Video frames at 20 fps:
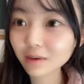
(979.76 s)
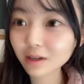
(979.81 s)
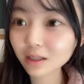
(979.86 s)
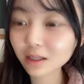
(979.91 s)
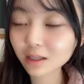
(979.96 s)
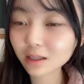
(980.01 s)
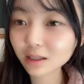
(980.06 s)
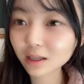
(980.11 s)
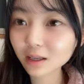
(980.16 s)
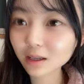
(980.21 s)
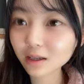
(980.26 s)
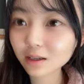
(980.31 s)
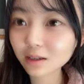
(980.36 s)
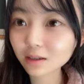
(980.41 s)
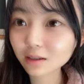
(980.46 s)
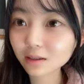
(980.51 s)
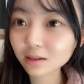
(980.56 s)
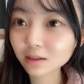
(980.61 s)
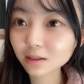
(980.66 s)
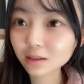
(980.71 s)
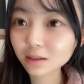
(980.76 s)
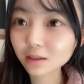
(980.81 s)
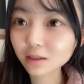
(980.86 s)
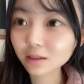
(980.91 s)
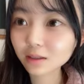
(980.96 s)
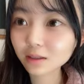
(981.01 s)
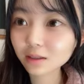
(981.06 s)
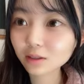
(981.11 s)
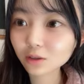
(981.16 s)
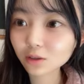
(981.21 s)
だね
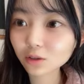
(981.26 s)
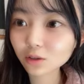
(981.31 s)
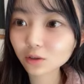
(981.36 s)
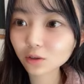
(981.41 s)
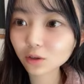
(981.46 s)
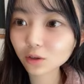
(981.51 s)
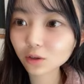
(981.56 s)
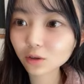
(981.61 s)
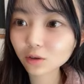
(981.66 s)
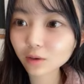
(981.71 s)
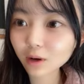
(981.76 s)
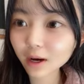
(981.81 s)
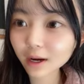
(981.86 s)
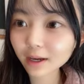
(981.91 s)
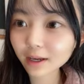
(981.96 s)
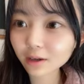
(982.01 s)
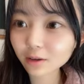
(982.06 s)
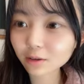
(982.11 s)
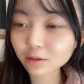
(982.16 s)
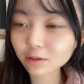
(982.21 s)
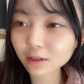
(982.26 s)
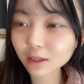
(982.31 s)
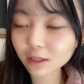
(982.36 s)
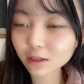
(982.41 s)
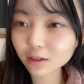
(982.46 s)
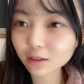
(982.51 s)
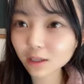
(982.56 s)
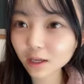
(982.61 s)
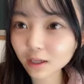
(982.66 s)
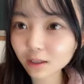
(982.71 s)
ちょっと今日は早く寝
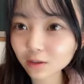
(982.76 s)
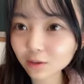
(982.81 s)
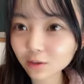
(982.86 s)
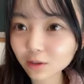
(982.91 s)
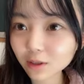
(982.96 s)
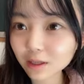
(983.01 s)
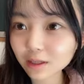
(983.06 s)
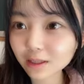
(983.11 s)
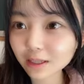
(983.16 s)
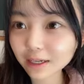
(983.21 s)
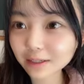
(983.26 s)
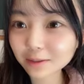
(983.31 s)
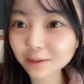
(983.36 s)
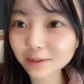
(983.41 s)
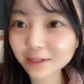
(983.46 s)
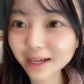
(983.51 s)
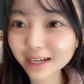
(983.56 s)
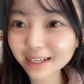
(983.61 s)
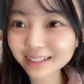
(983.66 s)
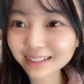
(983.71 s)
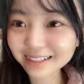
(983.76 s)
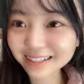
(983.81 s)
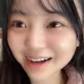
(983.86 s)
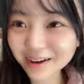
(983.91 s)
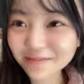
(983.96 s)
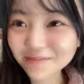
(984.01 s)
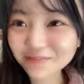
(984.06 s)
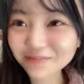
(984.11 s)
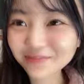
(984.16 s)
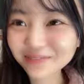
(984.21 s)
らないといけないので明日
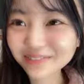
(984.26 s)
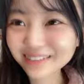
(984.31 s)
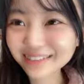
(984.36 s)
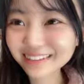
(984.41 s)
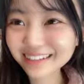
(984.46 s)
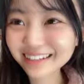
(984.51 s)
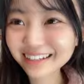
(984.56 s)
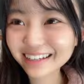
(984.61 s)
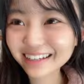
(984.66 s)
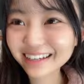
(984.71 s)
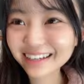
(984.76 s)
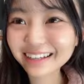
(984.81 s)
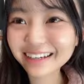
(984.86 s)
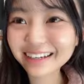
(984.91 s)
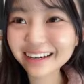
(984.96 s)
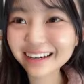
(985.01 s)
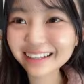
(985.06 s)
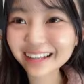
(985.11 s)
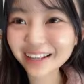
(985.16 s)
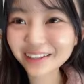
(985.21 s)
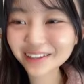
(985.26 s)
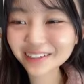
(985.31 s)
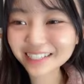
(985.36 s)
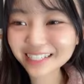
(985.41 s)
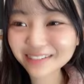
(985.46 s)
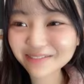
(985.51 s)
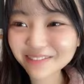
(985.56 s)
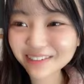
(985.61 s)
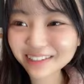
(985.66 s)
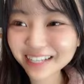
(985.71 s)
楽
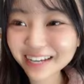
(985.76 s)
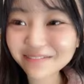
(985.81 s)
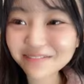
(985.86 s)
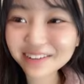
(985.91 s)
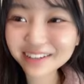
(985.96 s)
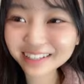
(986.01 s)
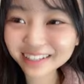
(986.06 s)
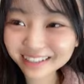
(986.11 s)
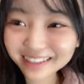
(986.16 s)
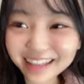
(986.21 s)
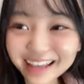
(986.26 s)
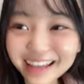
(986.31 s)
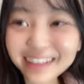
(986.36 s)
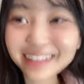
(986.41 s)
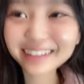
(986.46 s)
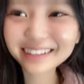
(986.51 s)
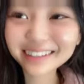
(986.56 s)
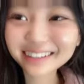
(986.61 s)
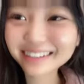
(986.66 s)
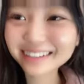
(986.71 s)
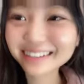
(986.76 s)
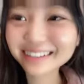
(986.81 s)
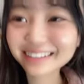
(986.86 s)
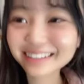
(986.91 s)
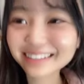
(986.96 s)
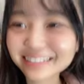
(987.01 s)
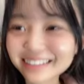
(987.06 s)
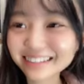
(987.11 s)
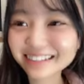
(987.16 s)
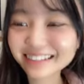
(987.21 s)
しむためにね
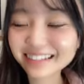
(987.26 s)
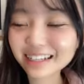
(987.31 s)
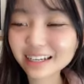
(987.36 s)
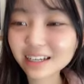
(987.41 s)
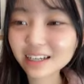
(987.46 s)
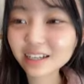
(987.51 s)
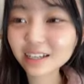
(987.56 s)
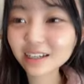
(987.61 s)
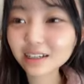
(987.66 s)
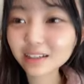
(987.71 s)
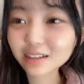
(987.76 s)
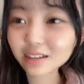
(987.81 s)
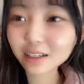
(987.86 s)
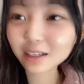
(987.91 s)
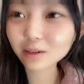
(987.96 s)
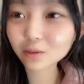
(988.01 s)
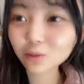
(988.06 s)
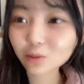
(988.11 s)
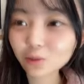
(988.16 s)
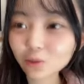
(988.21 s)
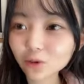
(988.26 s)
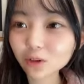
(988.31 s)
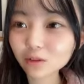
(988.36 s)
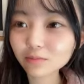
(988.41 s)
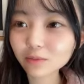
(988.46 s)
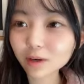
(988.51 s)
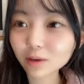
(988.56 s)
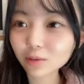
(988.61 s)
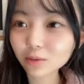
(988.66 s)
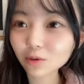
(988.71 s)
最高の
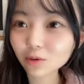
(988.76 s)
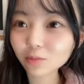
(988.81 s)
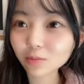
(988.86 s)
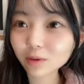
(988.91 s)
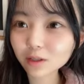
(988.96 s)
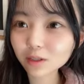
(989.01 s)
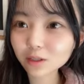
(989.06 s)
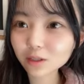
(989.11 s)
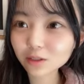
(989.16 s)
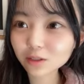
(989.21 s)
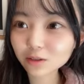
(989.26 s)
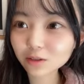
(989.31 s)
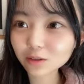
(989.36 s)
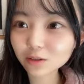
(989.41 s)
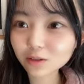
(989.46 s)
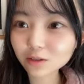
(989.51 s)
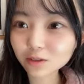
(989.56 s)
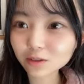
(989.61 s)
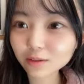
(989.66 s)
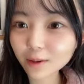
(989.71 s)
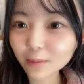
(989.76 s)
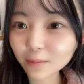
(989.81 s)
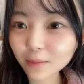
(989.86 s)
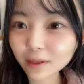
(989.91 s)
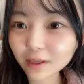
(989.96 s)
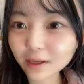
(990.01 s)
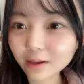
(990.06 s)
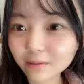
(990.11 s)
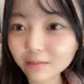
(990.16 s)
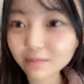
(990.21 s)
パフォーマンスをするため
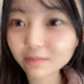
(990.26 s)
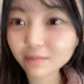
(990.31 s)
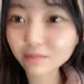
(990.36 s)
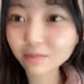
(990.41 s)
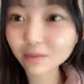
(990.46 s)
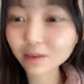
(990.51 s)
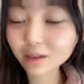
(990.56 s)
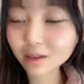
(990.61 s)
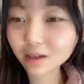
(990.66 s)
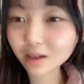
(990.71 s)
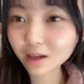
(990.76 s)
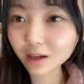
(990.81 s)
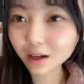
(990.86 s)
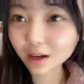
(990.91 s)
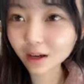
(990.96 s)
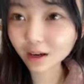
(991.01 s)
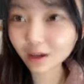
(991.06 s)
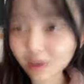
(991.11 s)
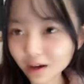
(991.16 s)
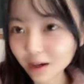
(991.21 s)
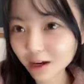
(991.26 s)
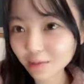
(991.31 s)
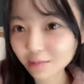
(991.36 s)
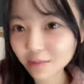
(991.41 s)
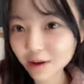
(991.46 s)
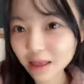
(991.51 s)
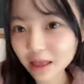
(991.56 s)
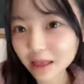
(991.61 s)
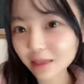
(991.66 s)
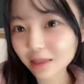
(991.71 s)
に早
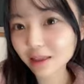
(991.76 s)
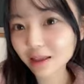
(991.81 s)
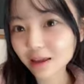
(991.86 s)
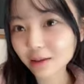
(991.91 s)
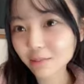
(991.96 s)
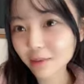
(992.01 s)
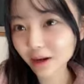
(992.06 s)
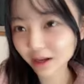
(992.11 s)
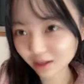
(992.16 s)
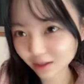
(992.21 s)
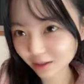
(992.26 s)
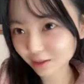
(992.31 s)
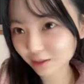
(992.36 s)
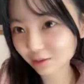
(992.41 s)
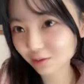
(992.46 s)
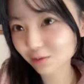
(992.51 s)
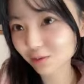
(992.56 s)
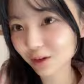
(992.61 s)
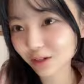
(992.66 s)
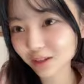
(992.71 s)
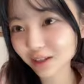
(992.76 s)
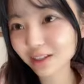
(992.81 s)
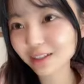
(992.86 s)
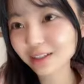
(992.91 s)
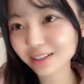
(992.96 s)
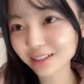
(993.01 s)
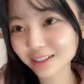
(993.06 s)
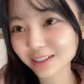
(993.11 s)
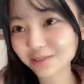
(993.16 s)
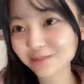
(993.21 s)
めに寝ます
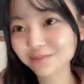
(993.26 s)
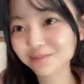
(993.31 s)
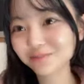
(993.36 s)
私